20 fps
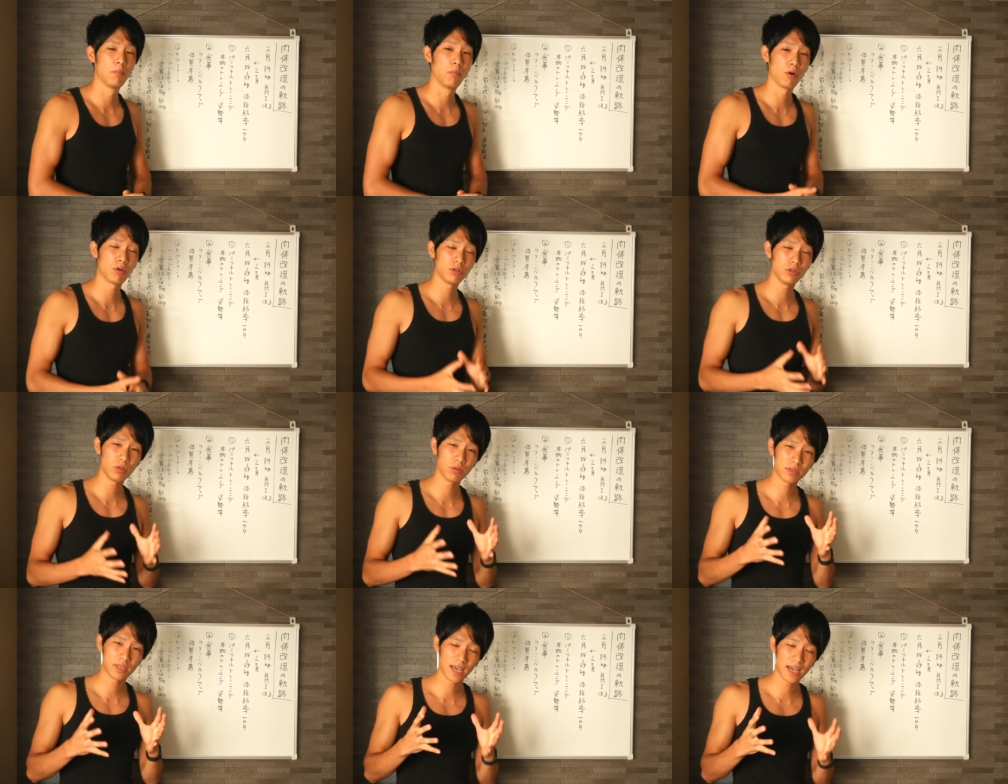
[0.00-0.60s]

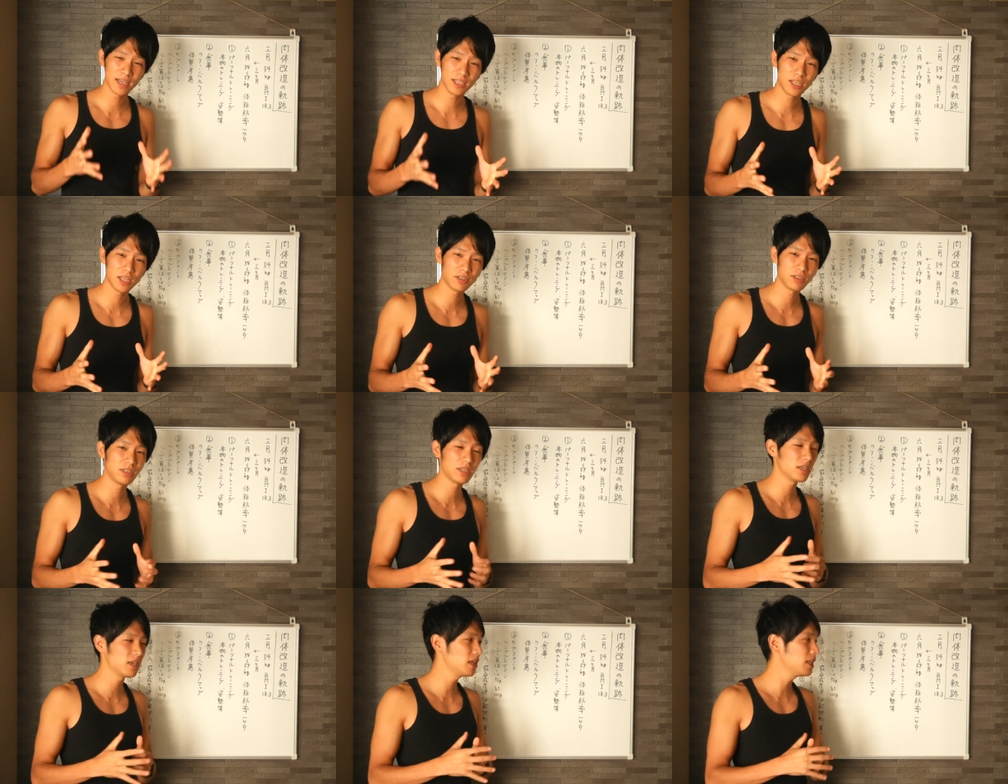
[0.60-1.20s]
僕の体
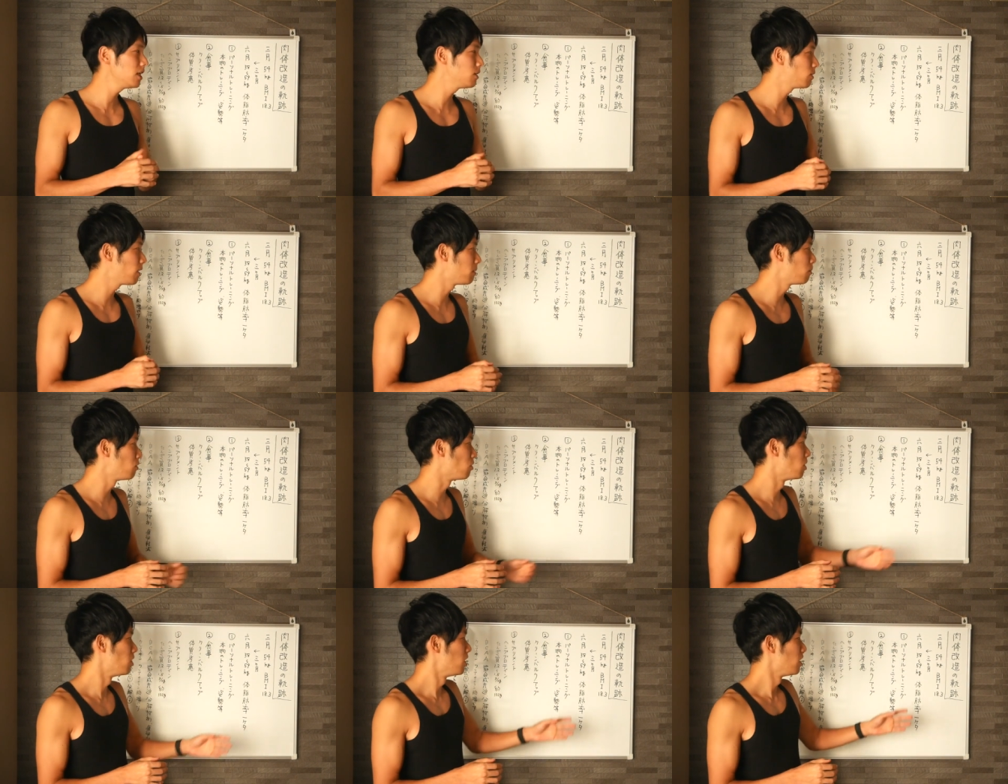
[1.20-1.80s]
質的に
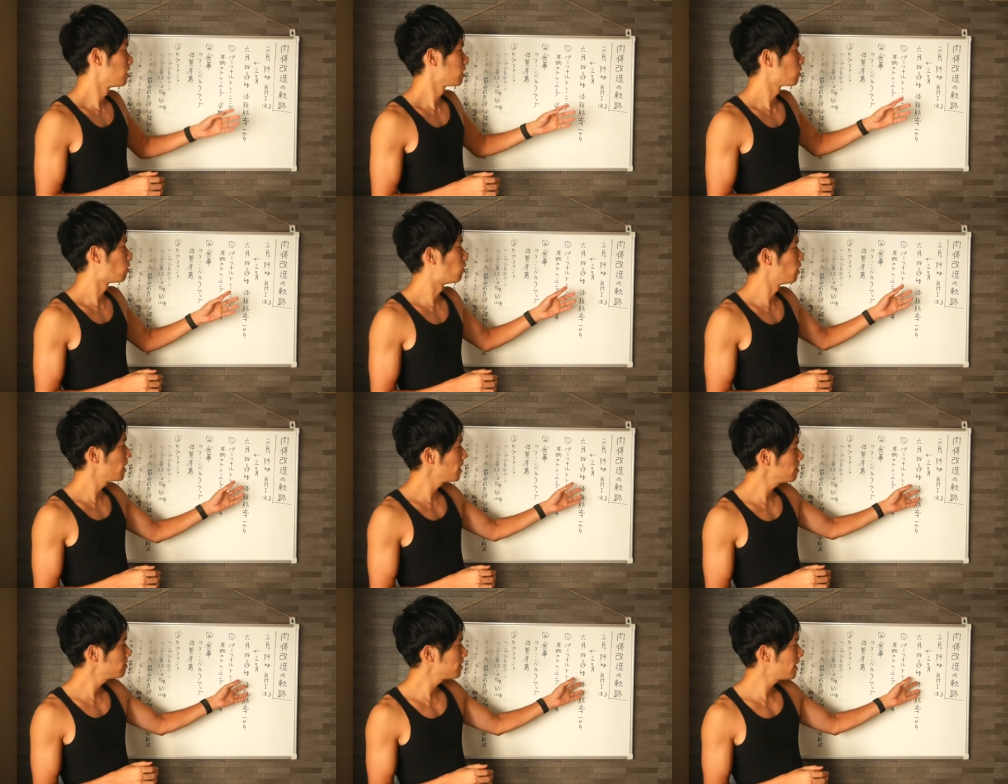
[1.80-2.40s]
はもう、
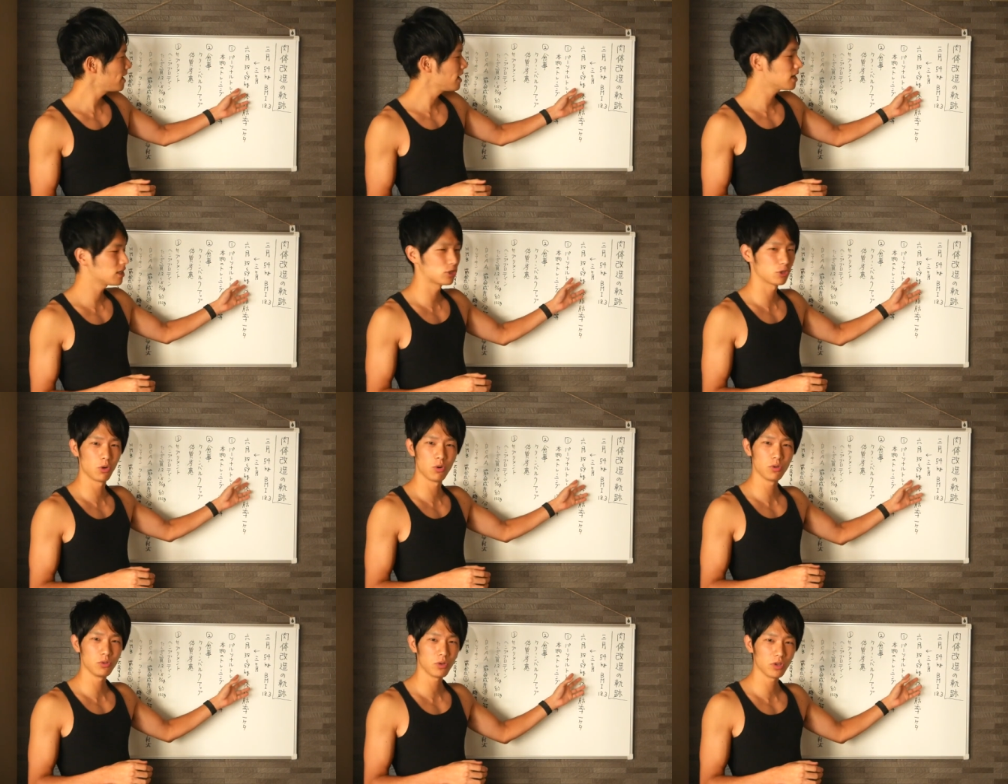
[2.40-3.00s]
これぐらいが
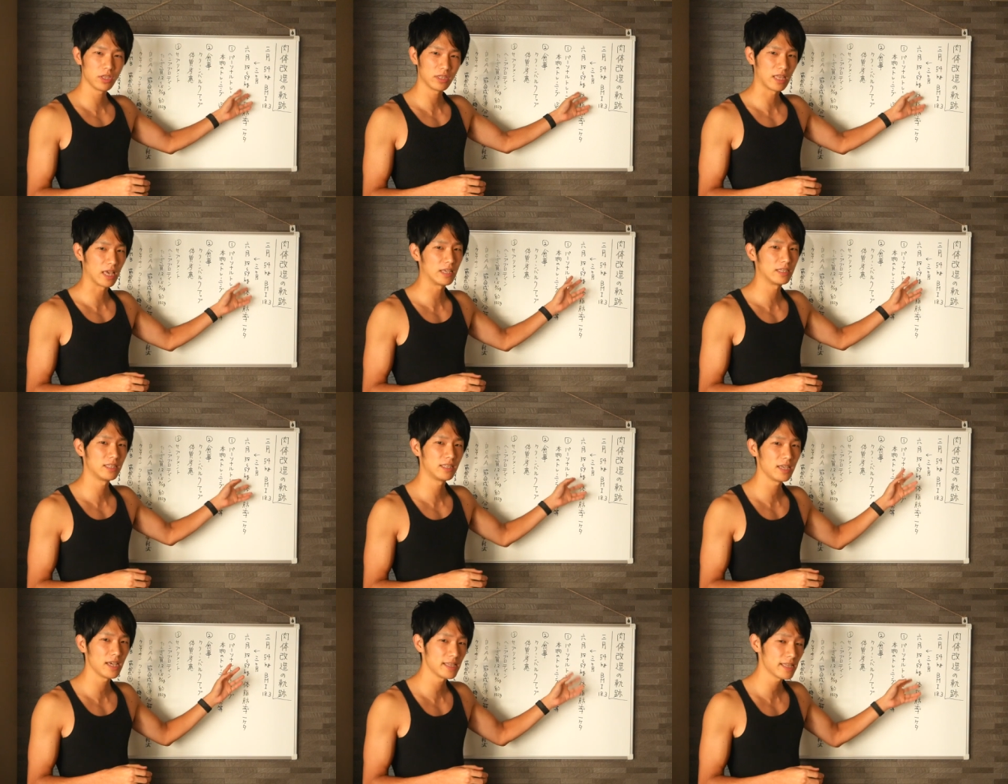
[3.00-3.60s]
ちょうど
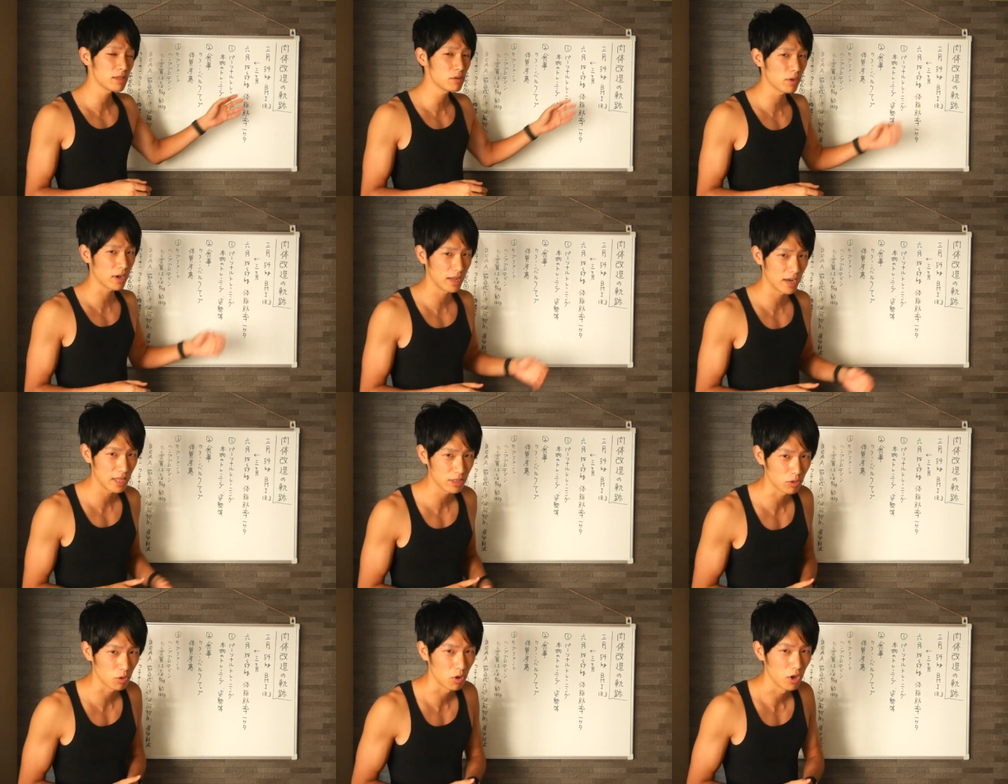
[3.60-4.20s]
適正なのか
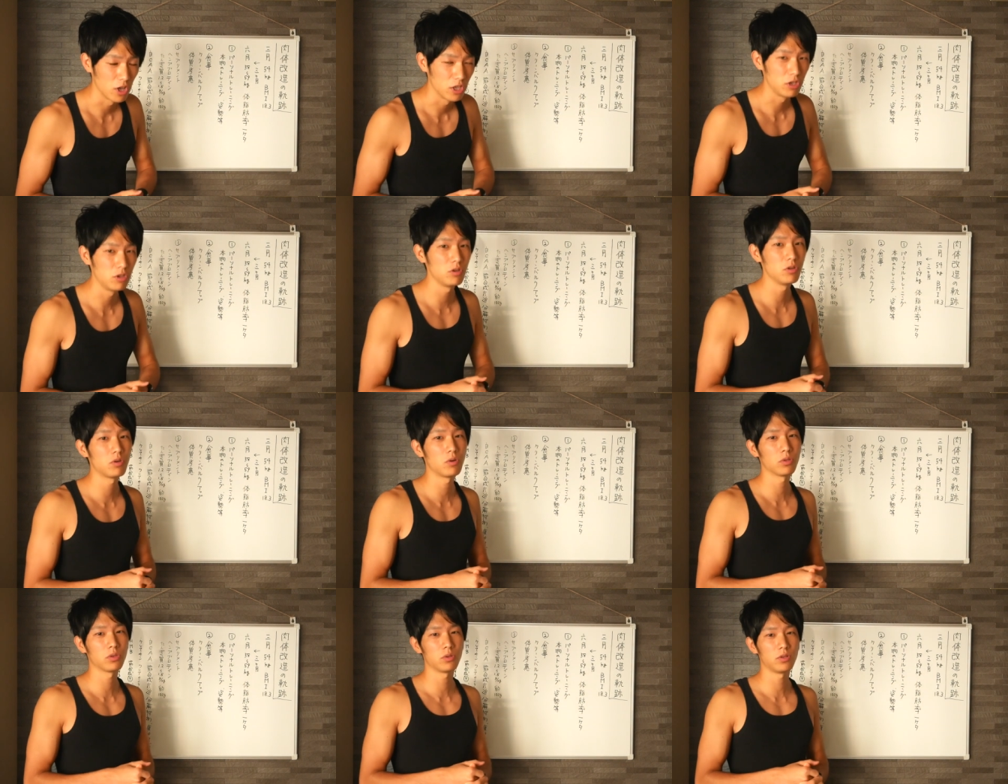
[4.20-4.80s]
なとい
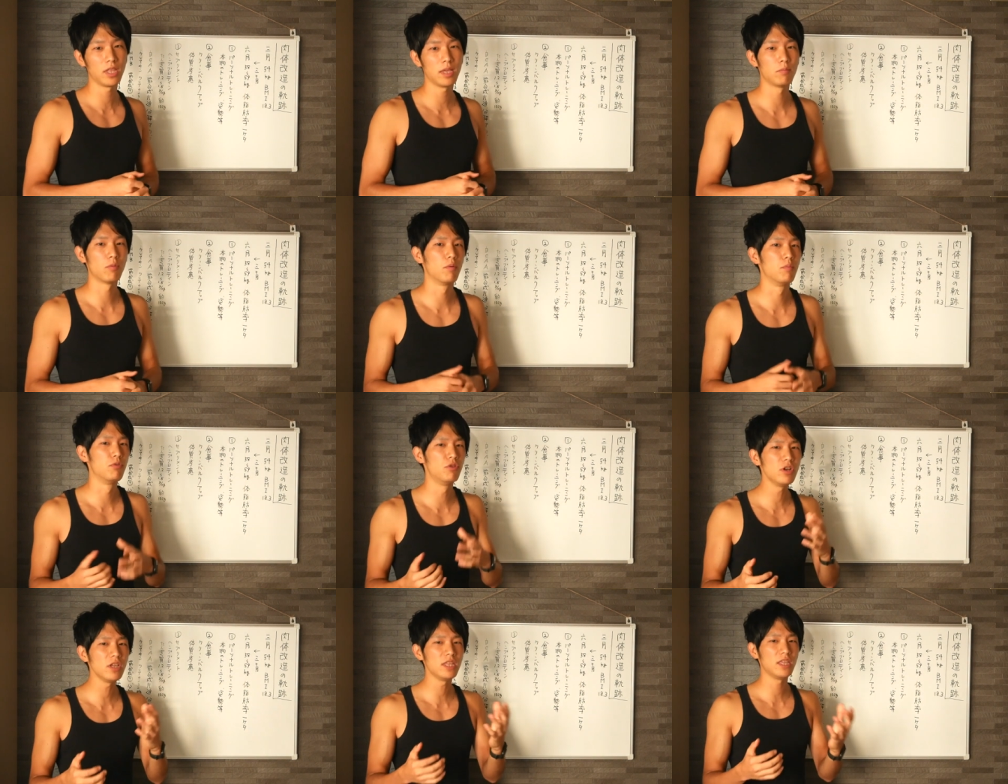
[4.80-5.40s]
うことで、も
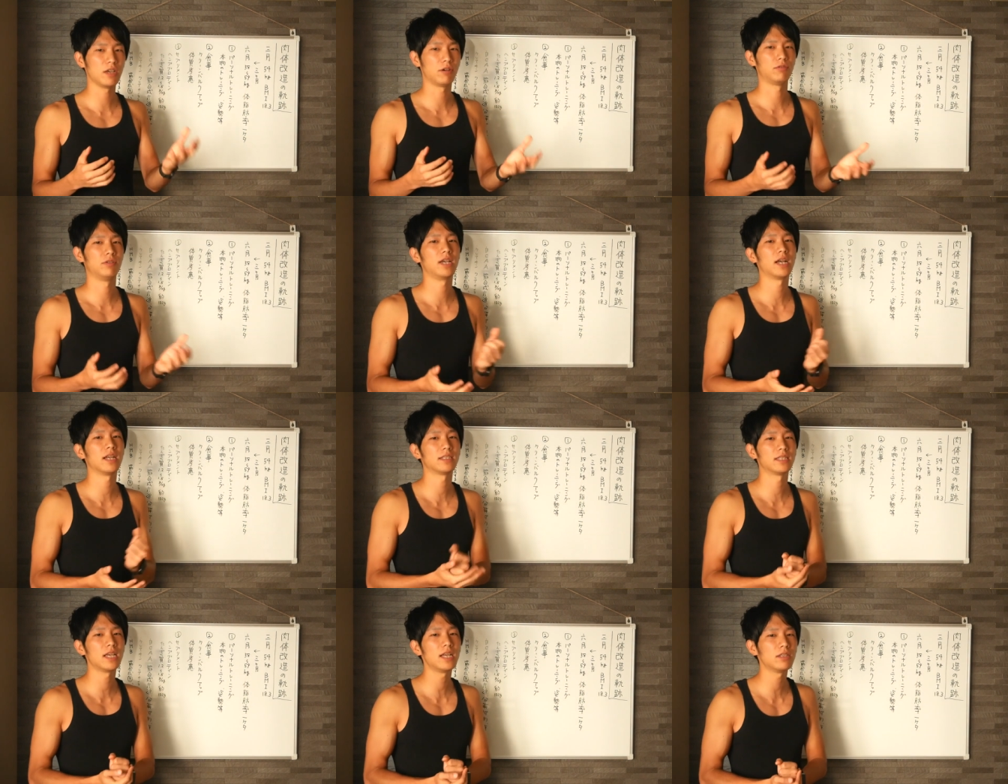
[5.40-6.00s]
う無理に増
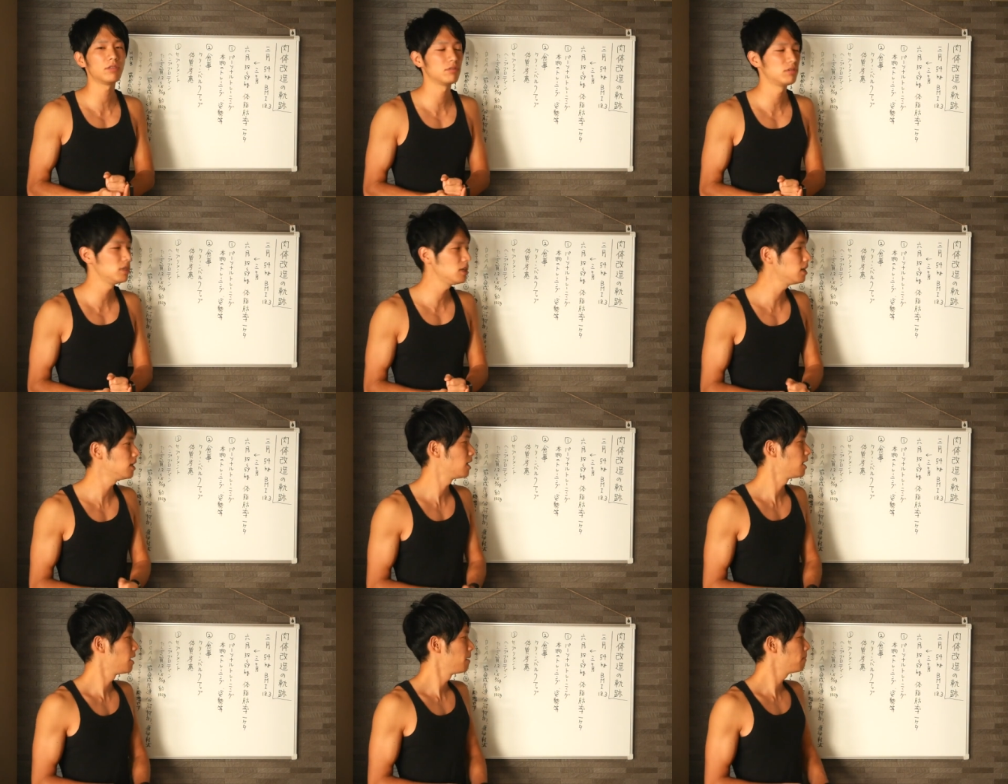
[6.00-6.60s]
やさず
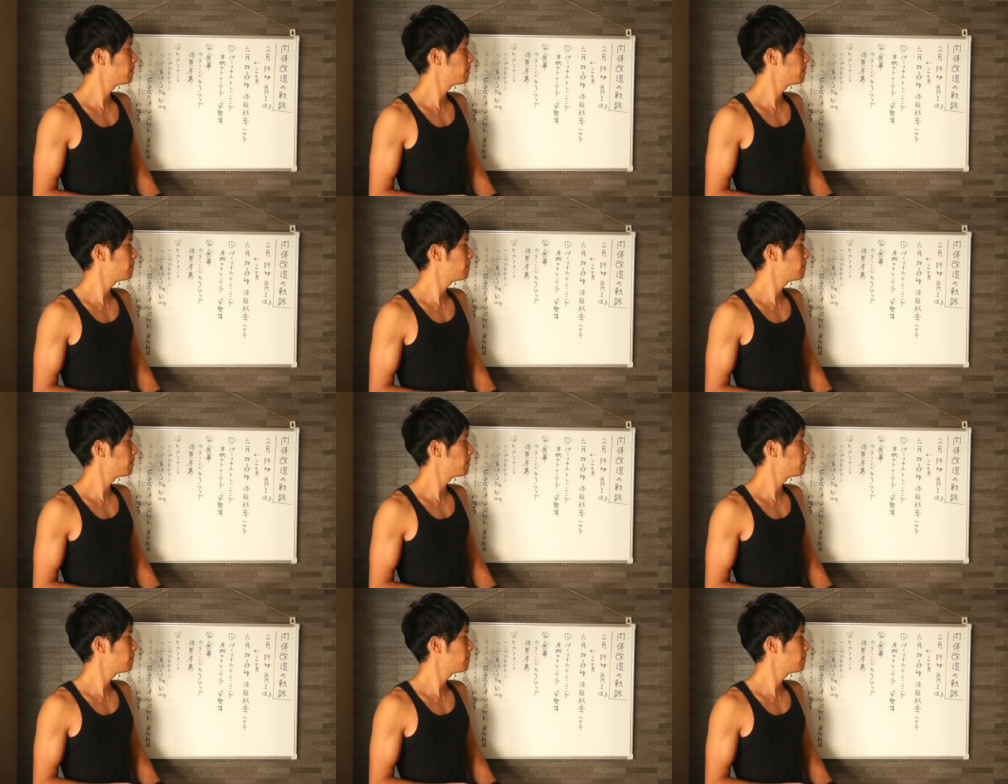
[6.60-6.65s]
に、